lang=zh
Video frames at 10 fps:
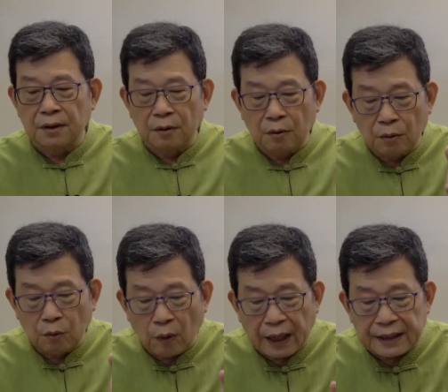
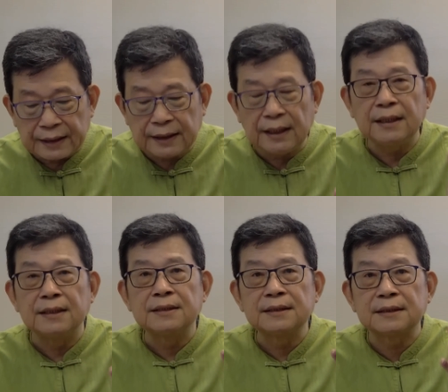外地
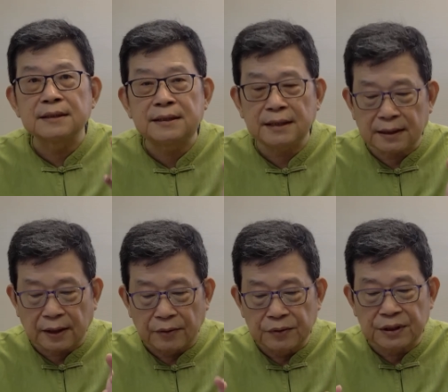直接
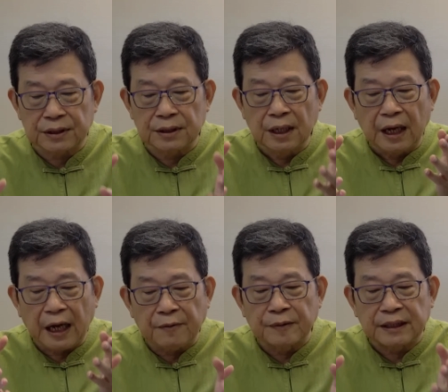投资
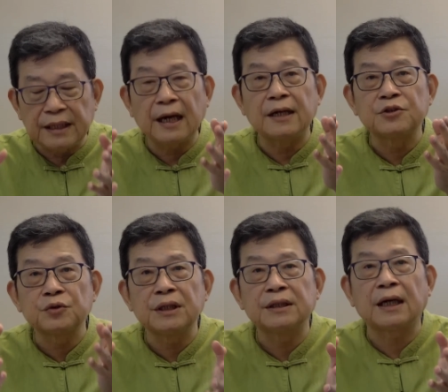FDI 的最
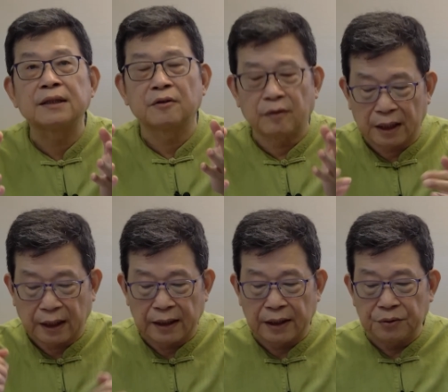大的发来
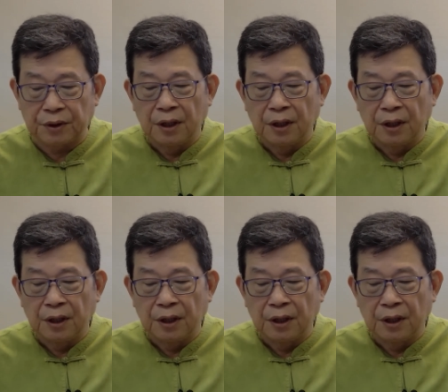源地，